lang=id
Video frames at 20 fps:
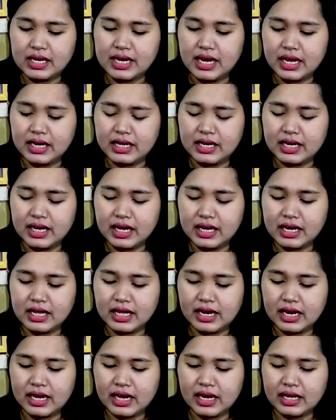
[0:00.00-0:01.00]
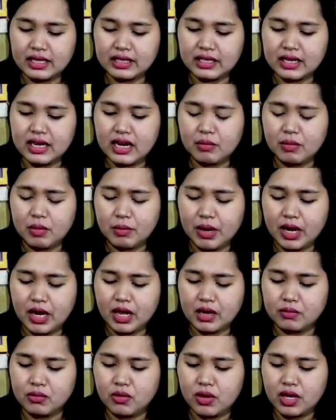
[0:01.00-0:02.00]
dan dengan larangan tidak
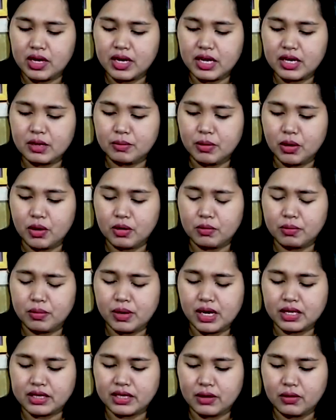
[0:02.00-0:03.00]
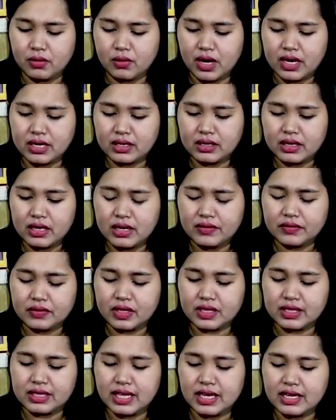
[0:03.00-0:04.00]
memakan buah dari pohon pengetahuan
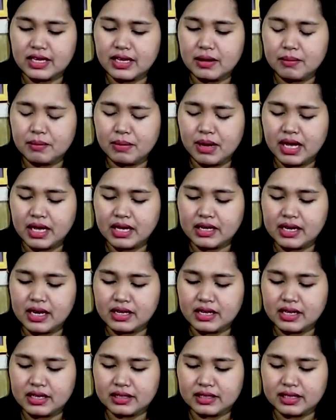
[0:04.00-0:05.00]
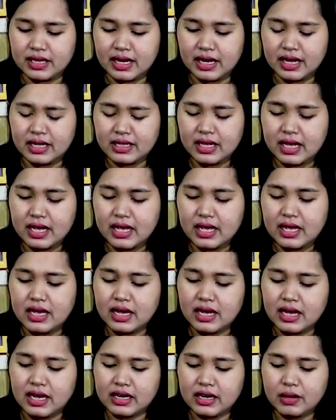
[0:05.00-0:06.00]
tentang yang baik dan yang jahat
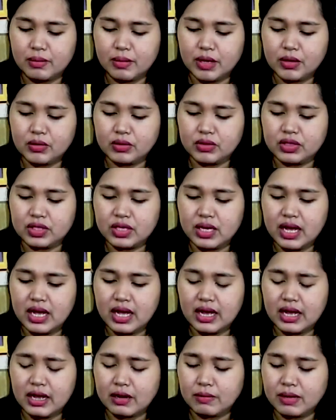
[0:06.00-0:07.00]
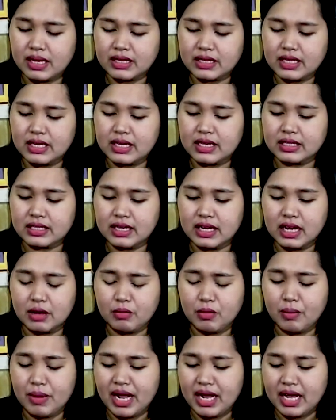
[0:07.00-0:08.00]
karena manusia akan mati
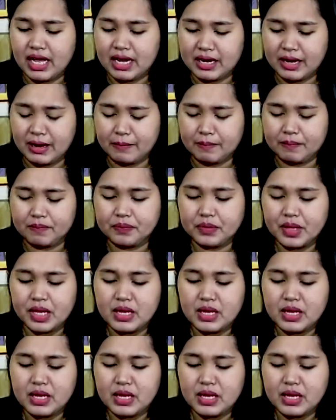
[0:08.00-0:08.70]
ketika memakannya.